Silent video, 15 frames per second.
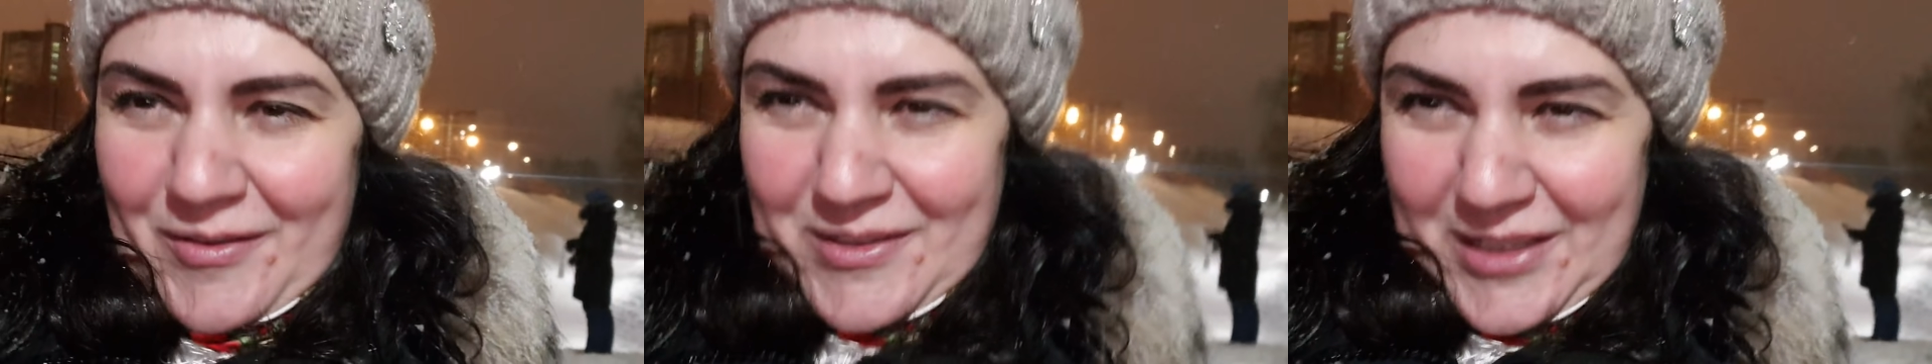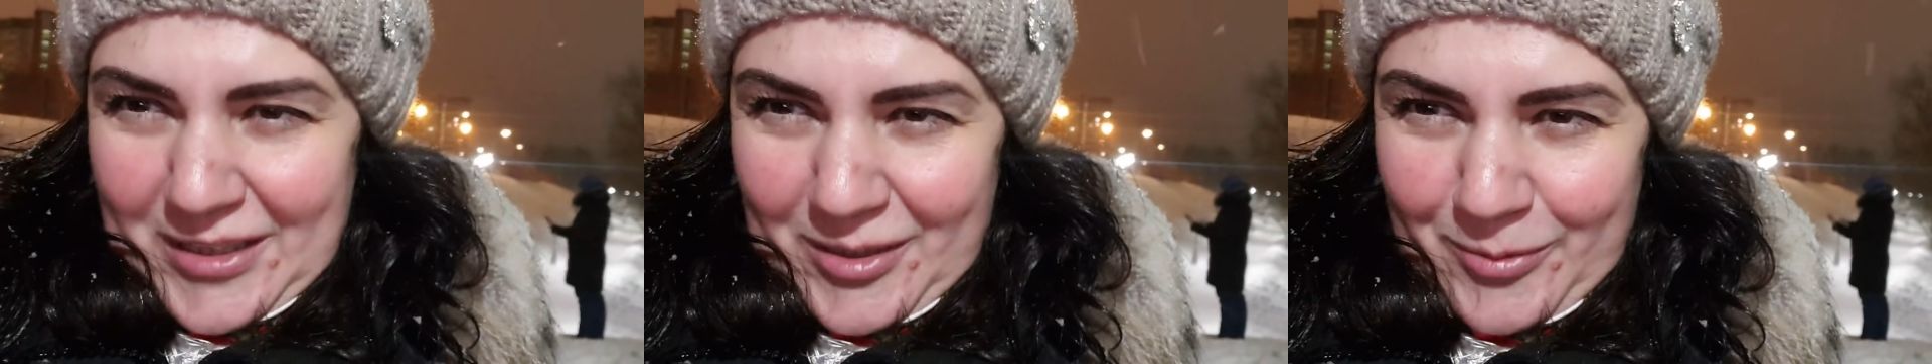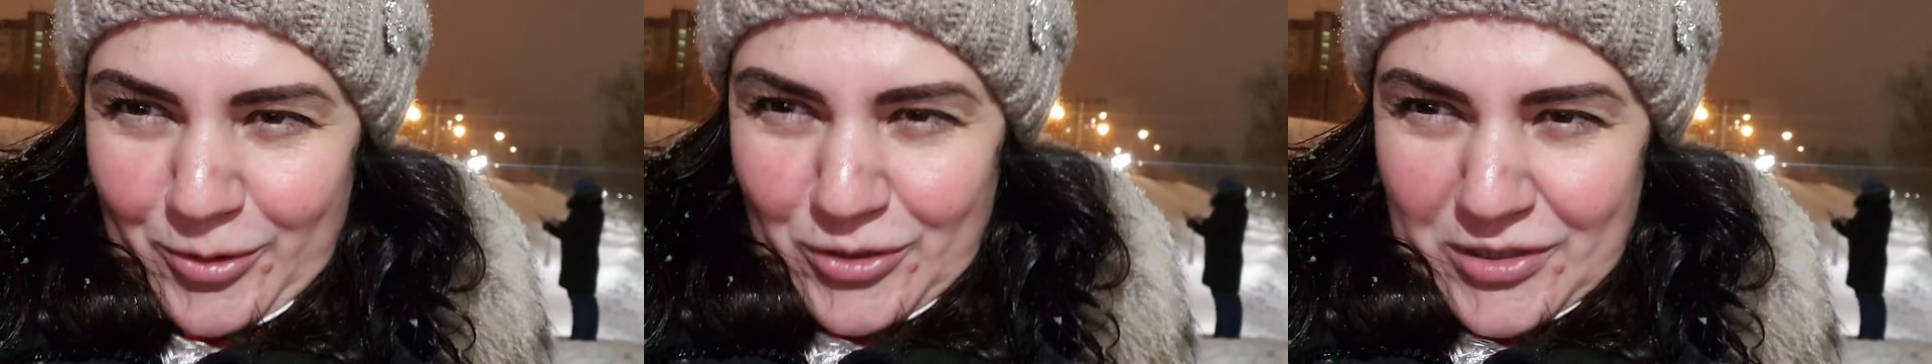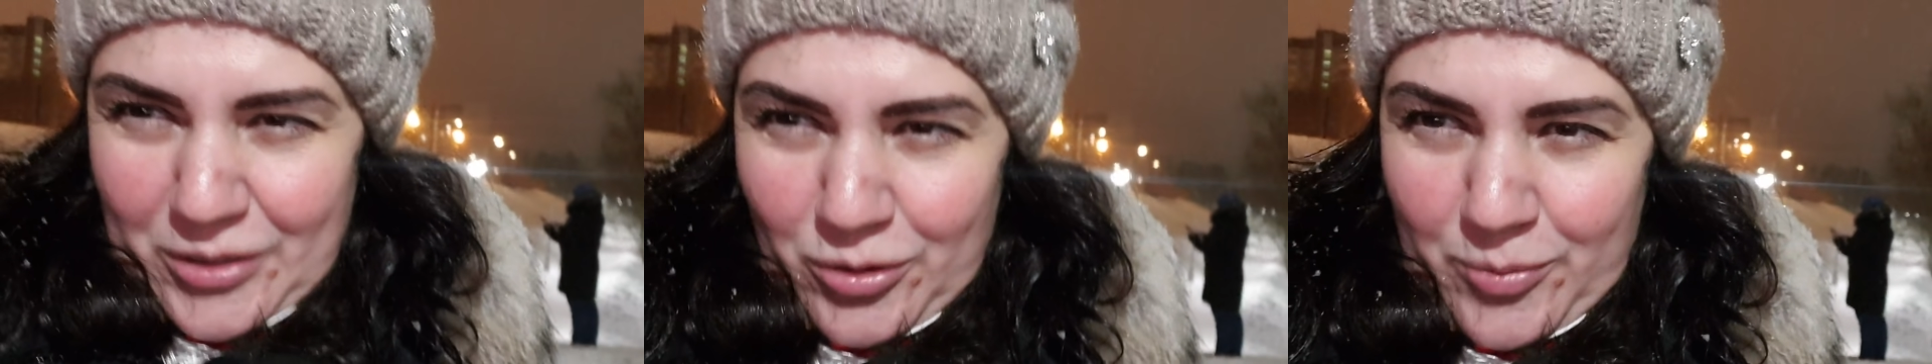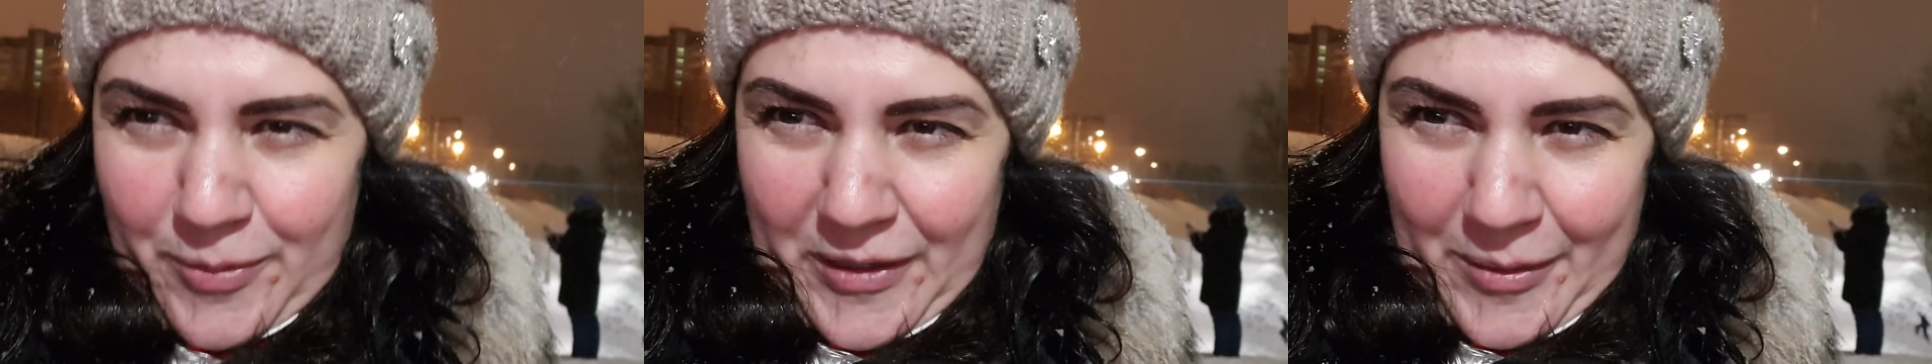Всех люблю,
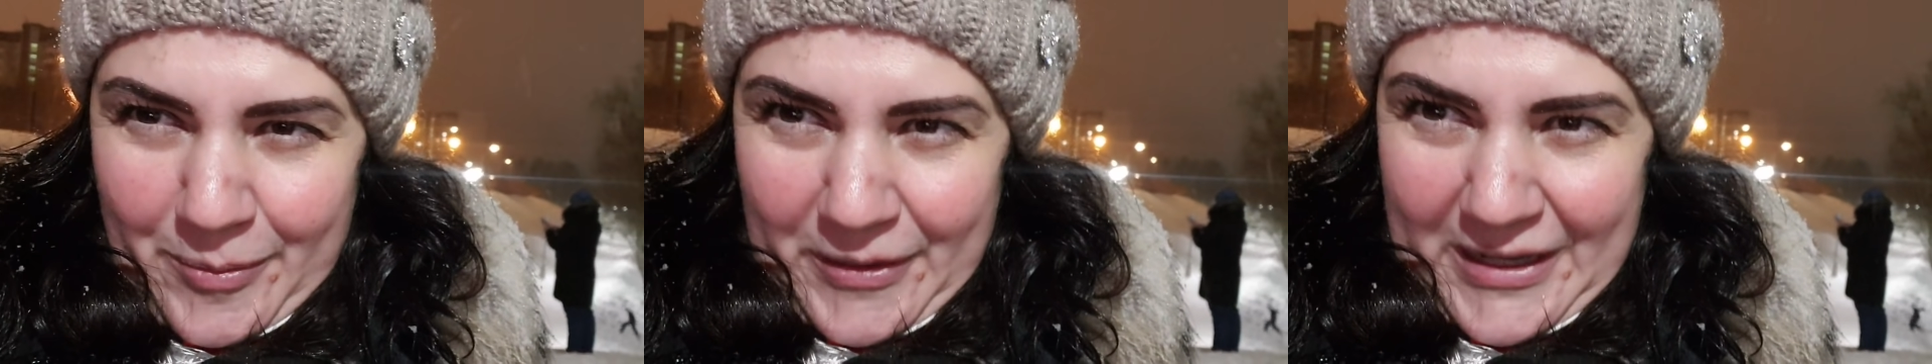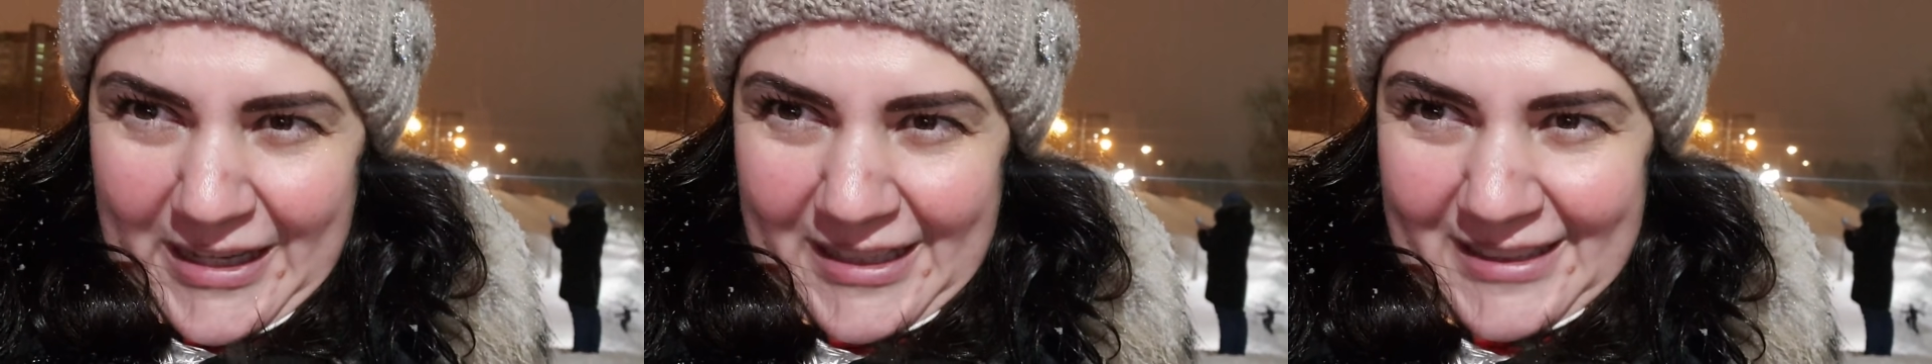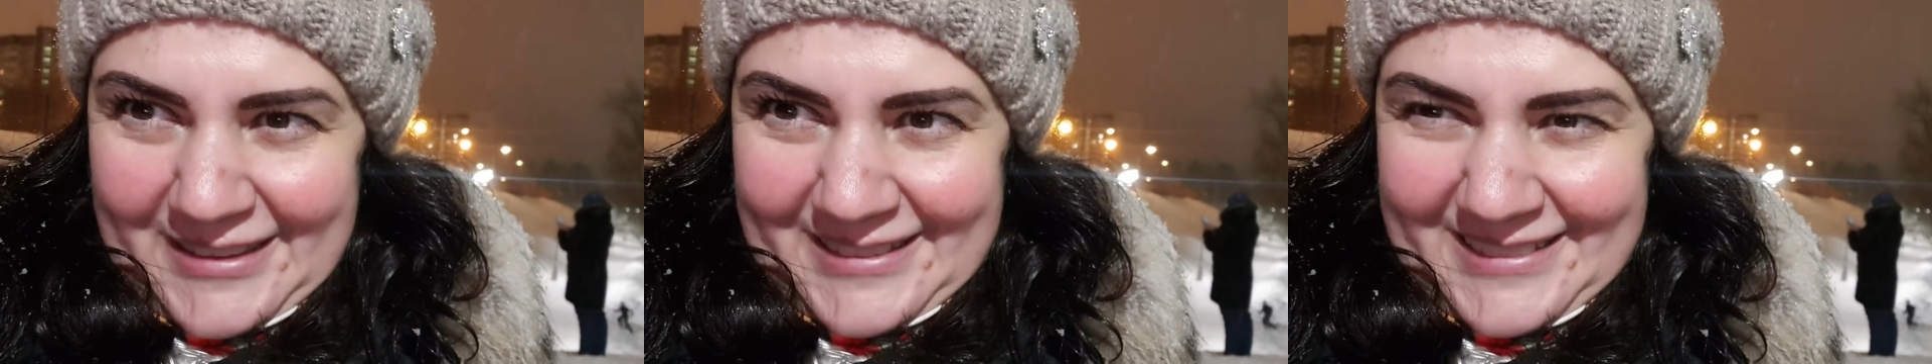целую, пока-пока.